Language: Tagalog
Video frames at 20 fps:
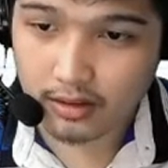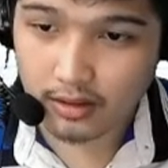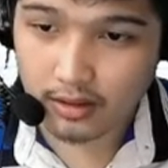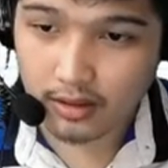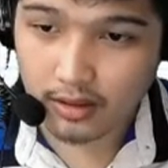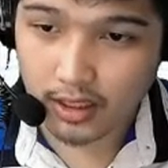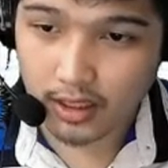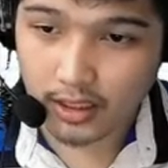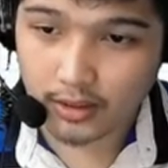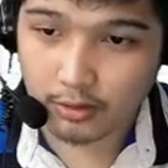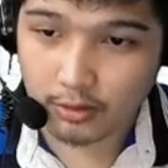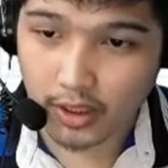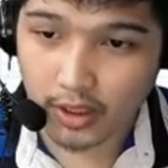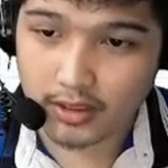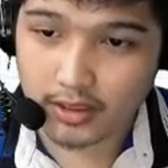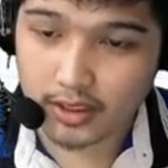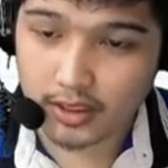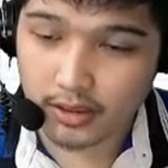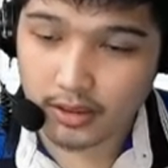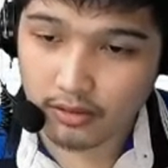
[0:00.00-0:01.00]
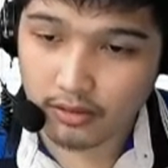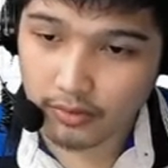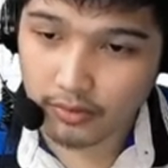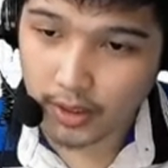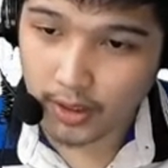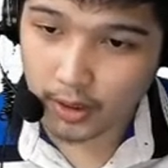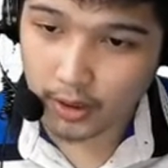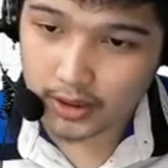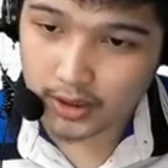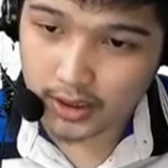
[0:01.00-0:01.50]
As you can see, yung
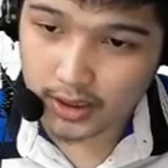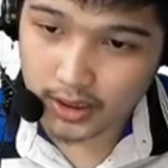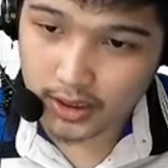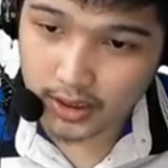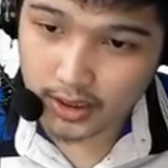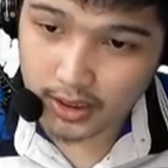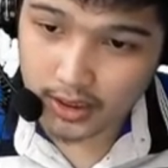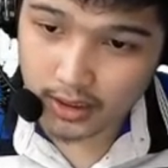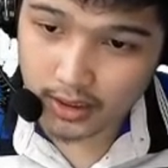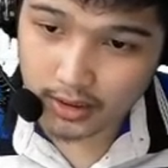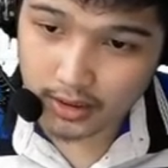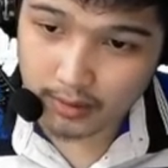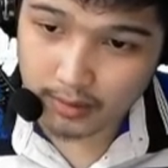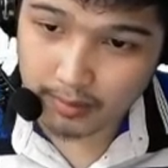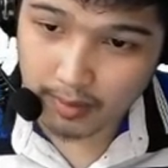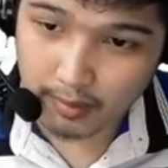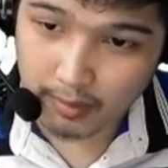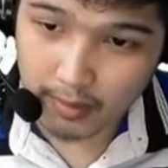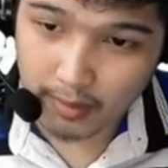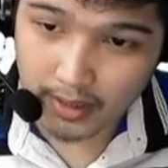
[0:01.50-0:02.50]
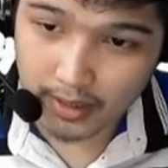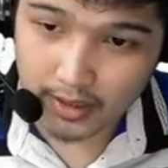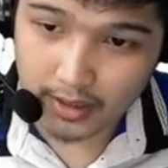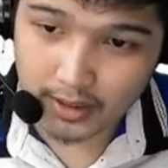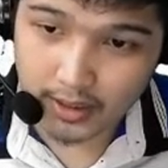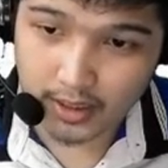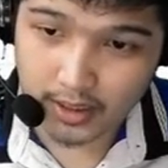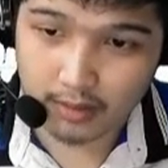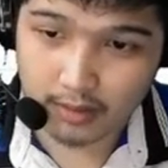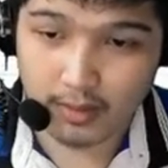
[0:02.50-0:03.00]
velocity niya dyan is pababa na
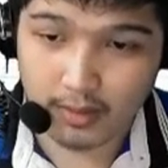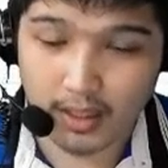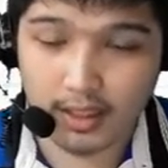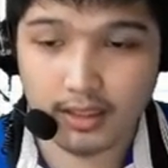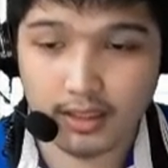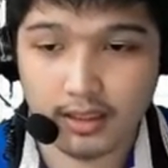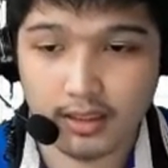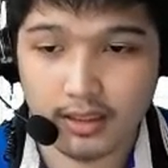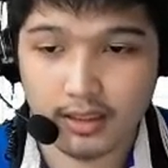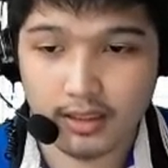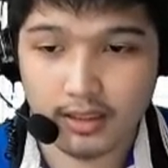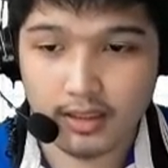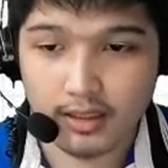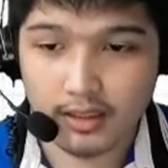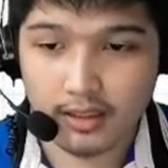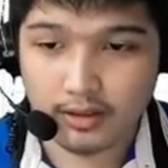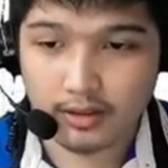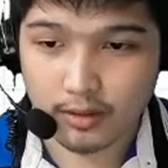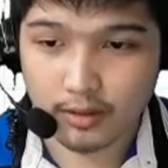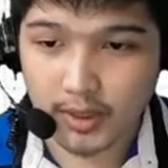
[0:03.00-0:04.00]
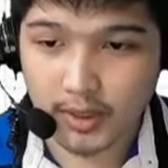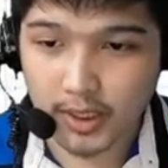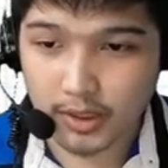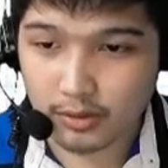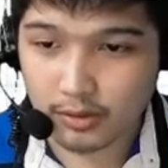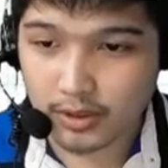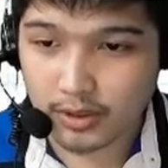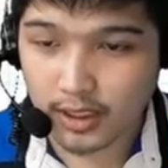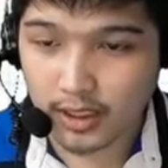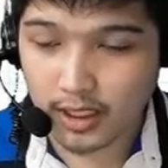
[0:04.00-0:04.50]
siya, ba? So, meaning
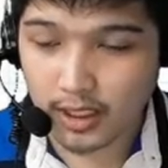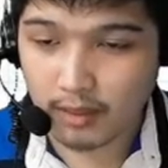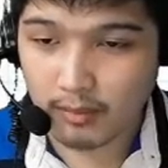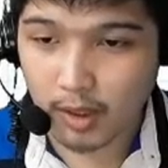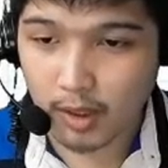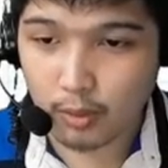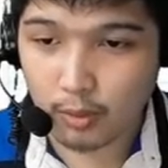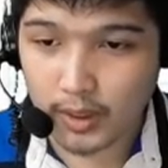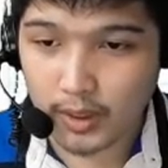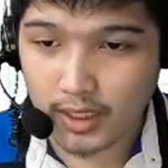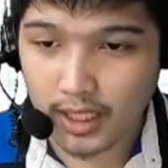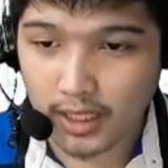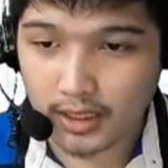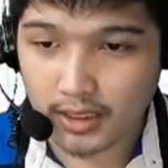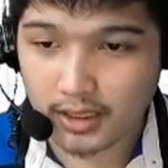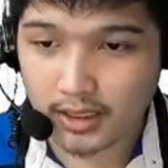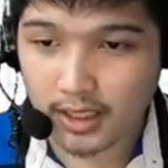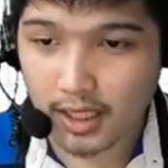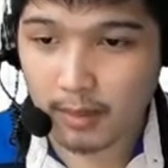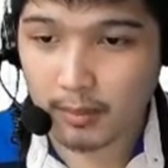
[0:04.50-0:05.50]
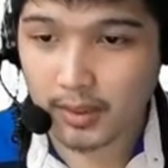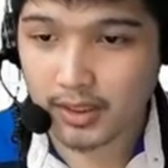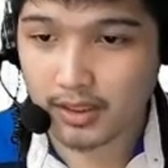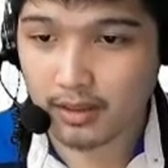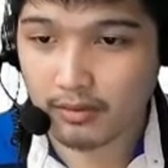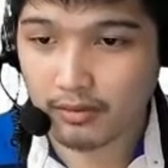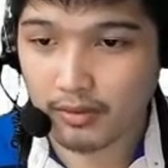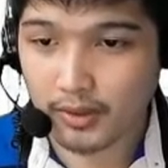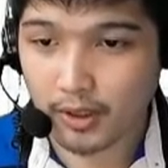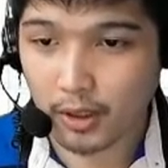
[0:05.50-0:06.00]
to say, ang makuha nating dapat na
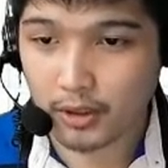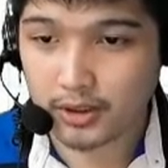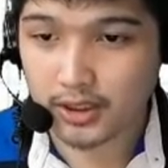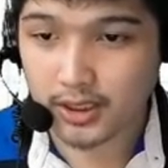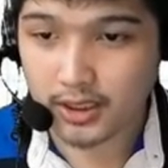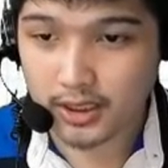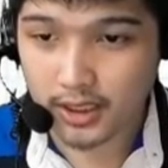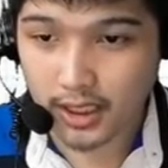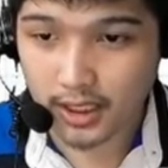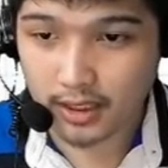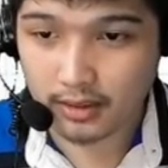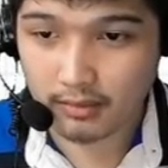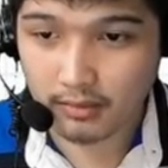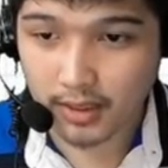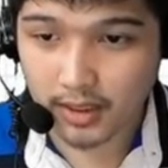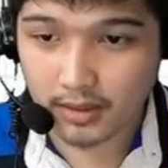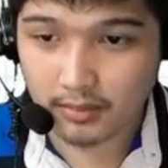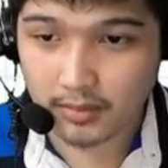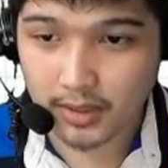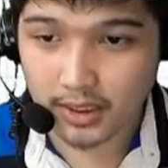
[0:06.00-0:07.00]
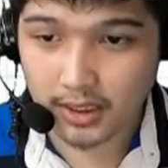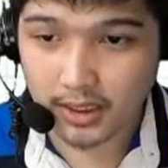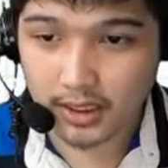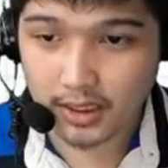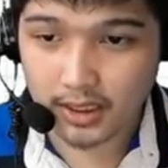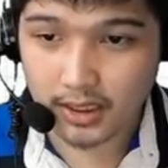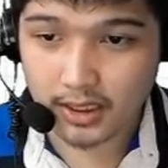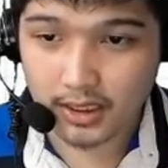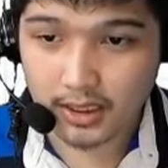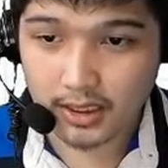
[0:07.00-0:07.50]
velocity dyan must be
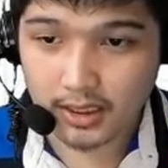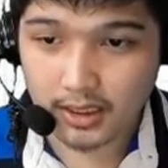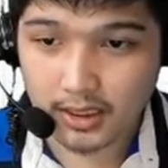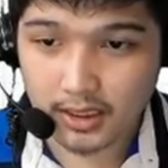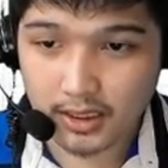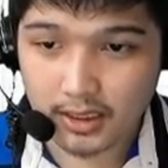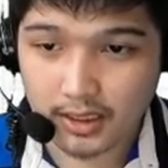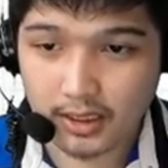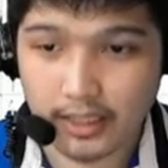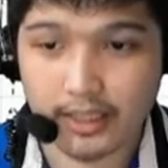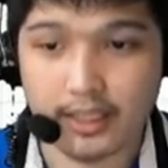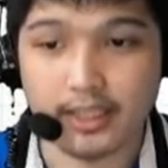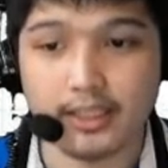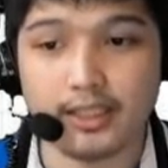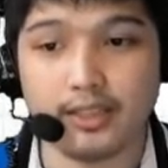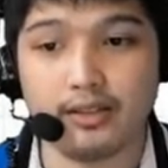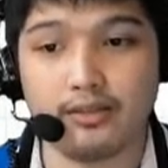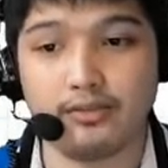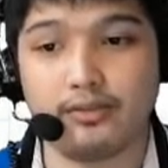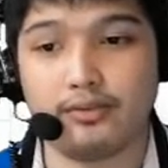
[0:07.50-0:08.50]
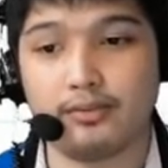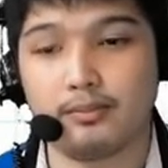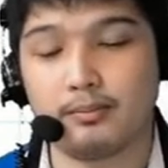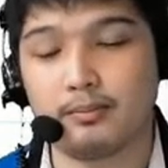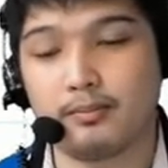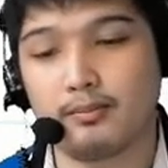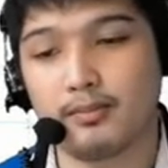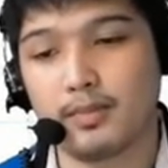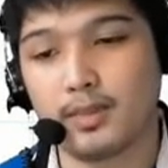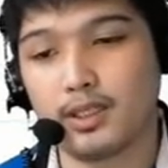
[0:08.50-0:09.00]
negative.
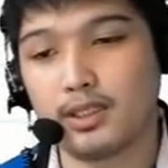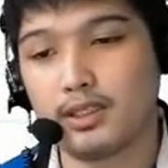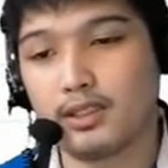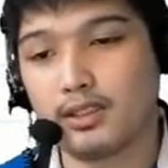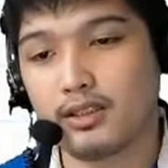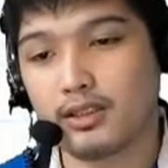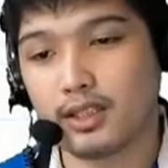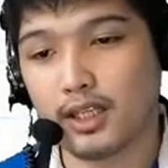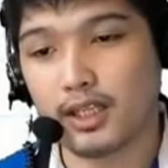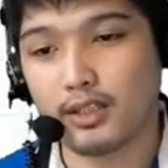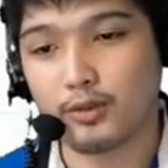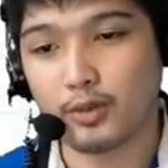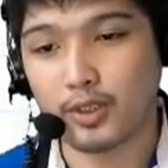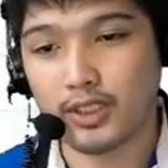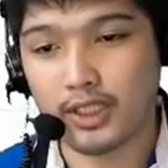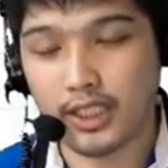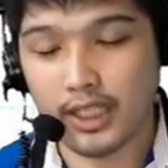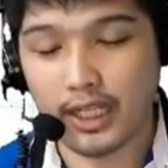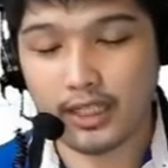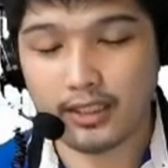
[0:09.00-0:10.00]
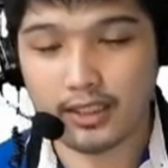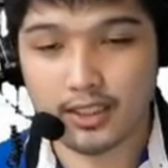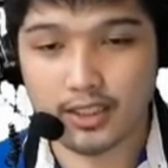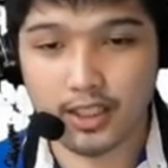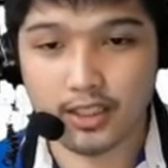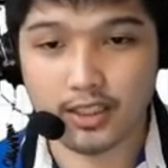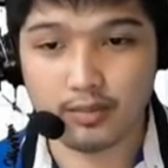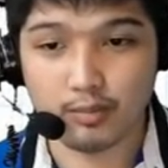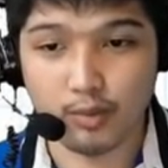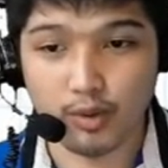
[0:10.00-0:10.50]
Okay, to indicate na siya
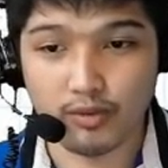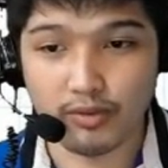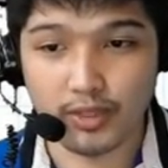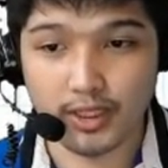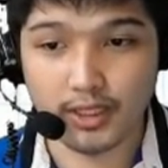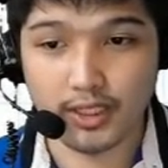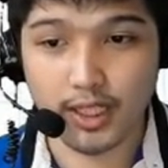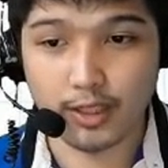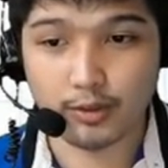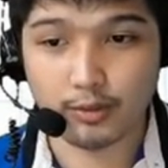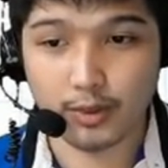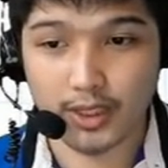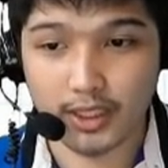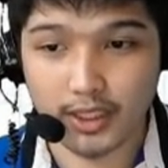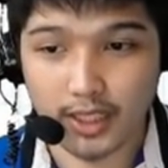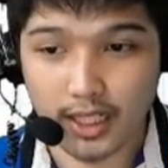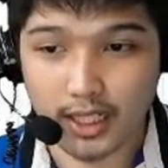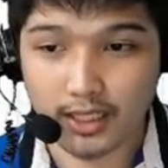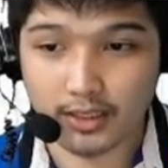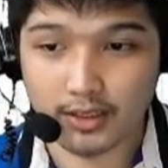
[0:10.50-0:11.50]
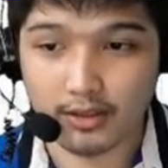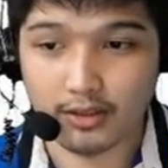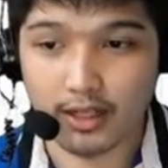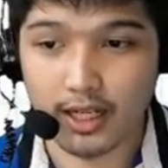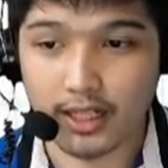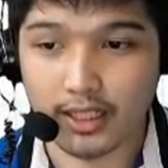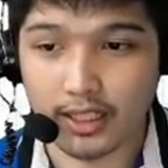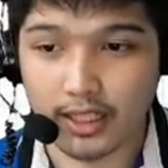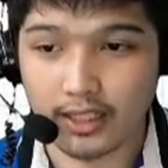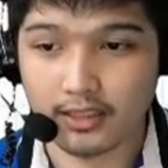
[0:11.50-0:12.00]
is moving downward na, no?
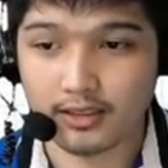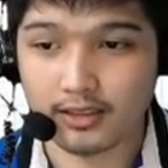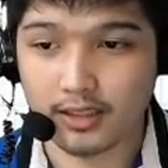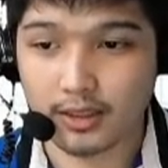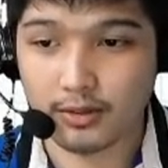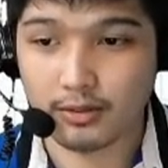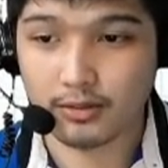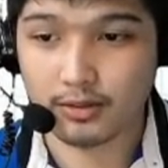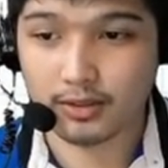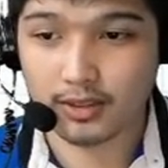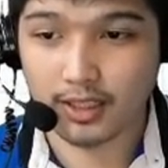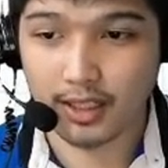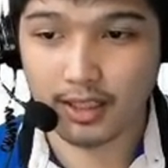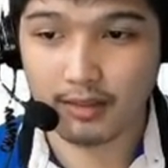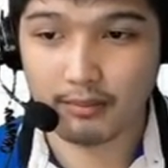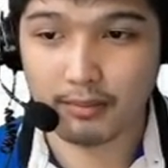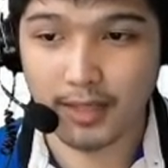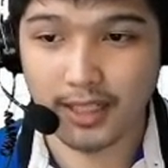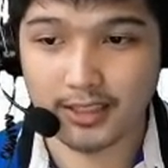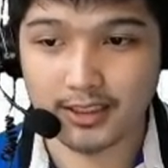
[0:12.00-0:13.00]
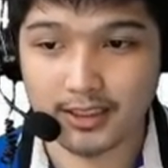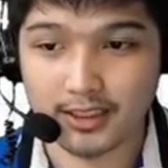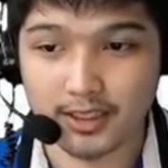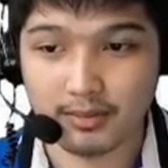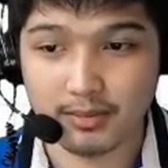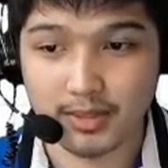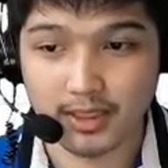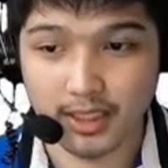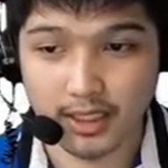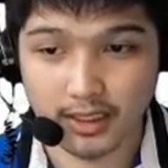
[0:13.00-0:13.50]
Against na dun sa
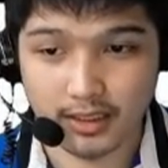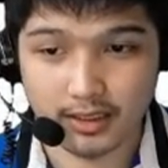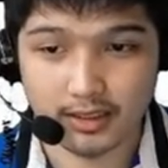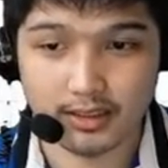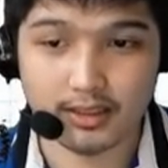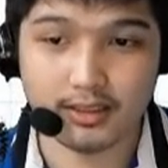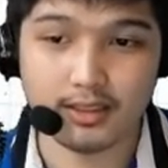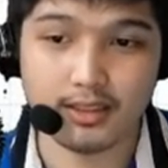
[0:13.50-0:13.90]
positive sense.